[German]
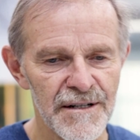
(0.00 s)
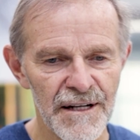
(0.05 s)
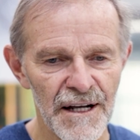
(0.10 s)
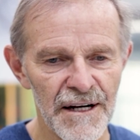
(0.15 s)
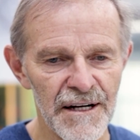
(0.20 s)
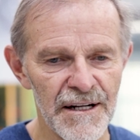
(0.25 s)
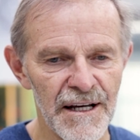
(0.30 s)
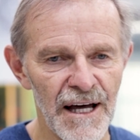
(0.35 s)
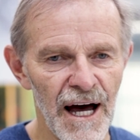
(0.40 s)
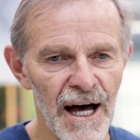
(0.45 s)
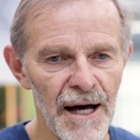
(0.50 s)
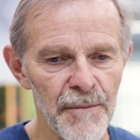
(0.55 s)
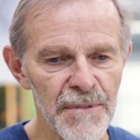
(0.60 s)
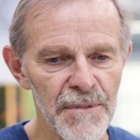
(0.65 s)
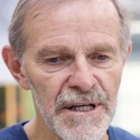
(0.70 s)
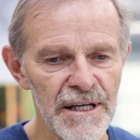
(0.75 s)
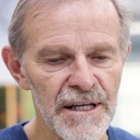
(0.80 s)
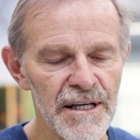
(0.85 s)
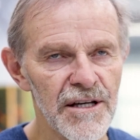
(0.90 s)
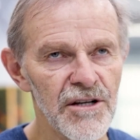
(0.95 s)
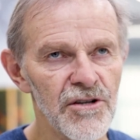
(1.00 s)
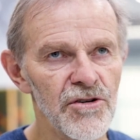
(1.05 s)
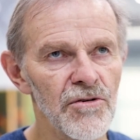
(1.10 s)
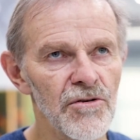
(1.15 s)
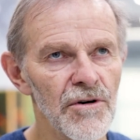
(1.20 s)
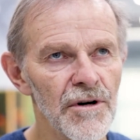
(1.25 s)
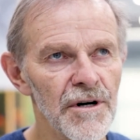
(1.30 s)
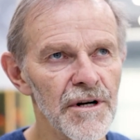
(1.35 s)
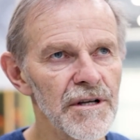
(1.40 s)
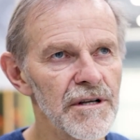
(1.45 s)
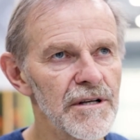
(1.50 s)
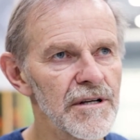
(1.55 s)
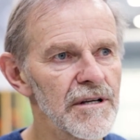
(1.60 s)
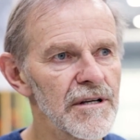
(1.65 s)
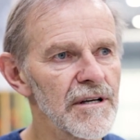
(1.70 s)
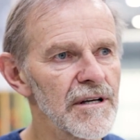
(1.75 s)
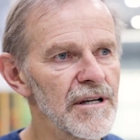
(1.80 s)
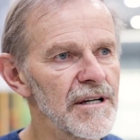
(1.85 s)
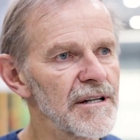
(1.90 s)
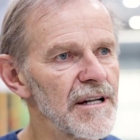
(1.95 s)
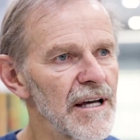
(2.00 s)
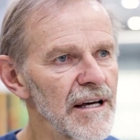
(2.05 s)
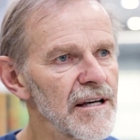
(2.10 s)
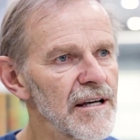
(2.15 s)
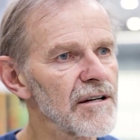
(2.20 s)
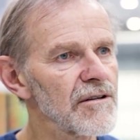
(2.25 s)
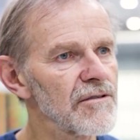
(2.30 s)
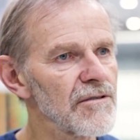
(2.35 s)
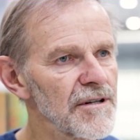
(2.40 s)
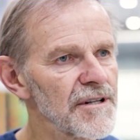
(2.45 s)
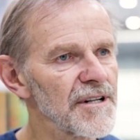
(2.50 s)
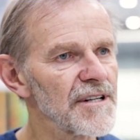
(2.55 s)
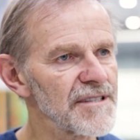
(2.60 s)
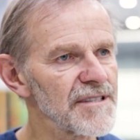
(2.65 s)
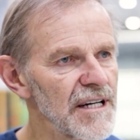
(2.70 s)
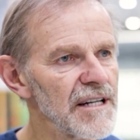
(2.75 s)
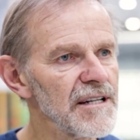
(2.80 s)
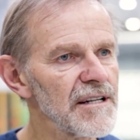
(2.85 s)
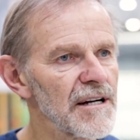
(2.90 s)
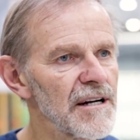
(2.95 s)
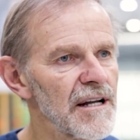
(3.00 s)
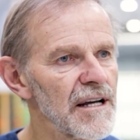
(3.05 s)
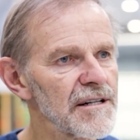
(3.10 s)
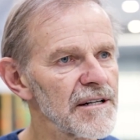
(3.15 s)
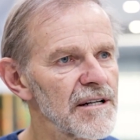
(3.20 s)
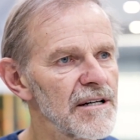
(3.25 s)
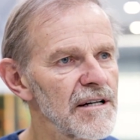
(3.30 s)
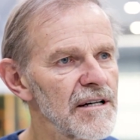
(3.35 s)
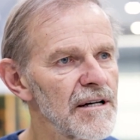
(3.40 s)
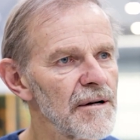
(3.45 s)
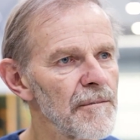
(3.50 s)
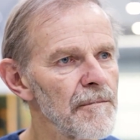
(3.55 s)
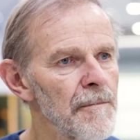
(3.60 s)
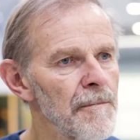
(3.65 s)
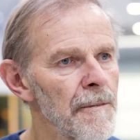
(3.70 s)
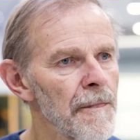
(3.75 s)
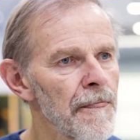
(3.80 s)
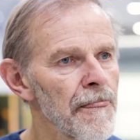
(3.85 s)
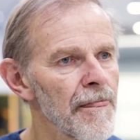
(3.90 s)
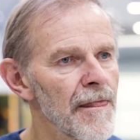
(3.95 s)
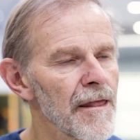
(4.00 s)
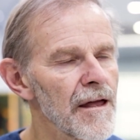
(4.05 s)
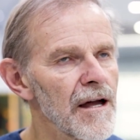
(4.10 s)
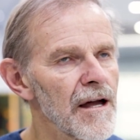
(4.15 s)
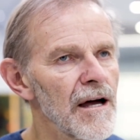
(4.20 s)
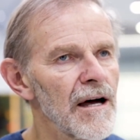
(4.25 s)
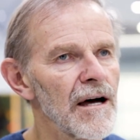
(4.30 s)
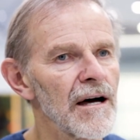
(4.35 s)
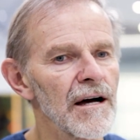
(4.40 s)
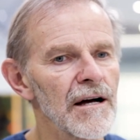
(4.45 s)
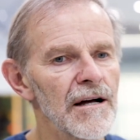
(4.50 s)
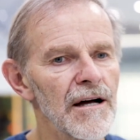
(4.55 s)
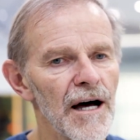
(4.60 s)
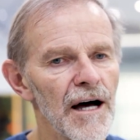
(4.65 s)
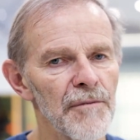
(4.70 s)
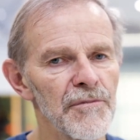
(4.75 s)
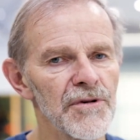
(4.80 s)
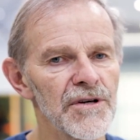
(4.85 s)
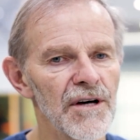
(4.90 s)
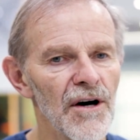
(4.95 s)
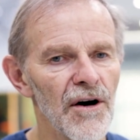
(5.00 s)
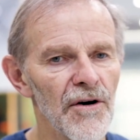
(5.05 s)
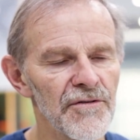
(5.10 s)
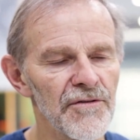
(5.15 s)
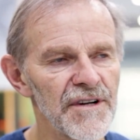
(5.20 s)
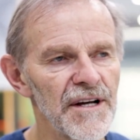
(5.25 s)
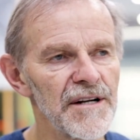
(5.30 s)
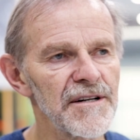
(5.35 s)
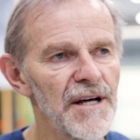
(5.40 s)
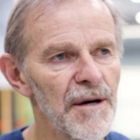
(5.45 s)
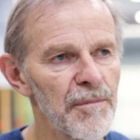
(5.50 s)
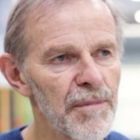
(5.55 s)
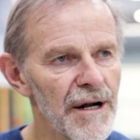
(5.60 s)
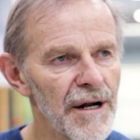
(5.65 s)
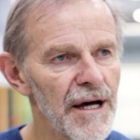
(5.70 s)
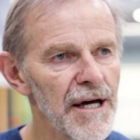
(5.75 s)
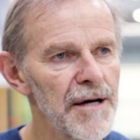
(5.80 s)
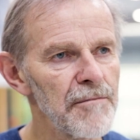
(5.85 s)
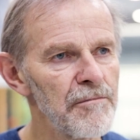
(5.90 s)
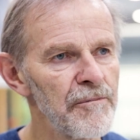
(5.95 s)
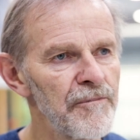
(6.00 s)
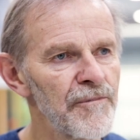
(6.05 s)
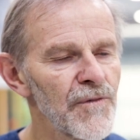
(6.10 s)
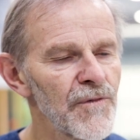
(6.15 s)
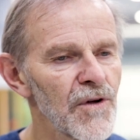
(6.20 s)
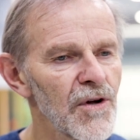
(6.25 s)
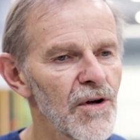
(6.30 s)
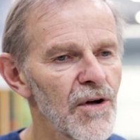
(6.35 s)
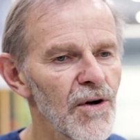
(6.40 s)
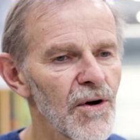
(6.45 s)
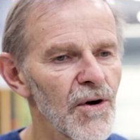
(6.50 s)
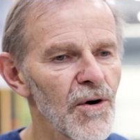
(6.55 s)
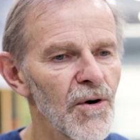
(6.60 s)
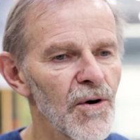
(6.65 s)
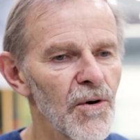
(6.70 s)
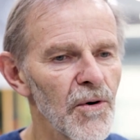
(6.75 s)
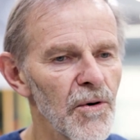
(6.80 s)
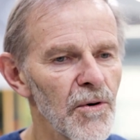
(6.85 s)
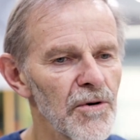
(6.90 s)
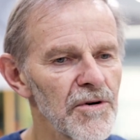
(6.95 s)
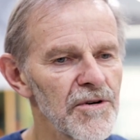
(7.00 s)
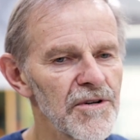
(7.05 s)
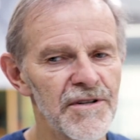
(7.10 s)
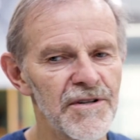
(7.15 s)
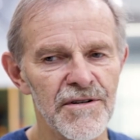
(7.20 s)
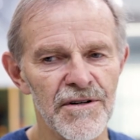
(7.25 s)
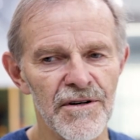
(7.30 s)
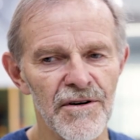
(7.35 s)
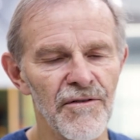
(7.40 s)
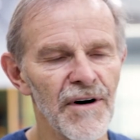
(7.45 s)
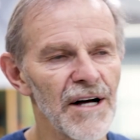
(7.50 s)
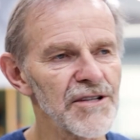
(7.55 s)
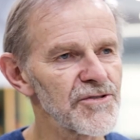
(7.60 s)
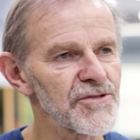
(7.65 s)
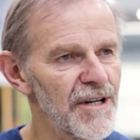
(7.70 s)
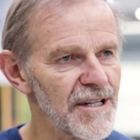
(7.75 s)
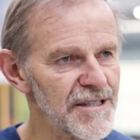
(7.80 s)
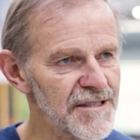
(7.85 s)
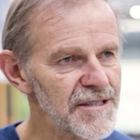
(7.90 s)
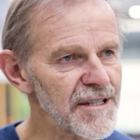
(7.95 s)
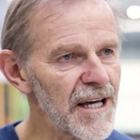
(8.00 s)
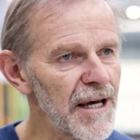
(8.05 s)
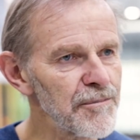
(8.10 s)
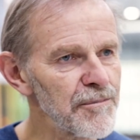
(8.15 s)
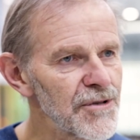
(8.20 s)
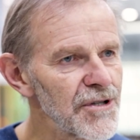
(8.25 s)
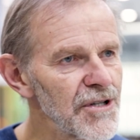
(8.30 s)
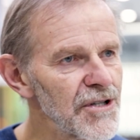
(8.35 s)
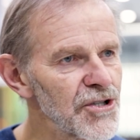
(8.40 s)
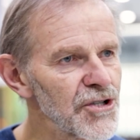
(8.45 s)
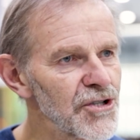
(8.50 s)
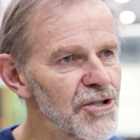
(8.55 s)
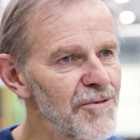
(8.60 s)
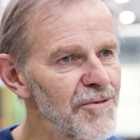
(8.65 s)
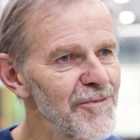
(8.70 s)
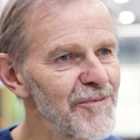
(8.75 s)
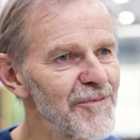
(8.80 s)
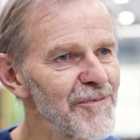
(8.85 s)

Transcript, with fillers: dann kam ich durch, ich denke durch das Internet, äh, kam ich auf Dentaprime und war zuerst skeptisch.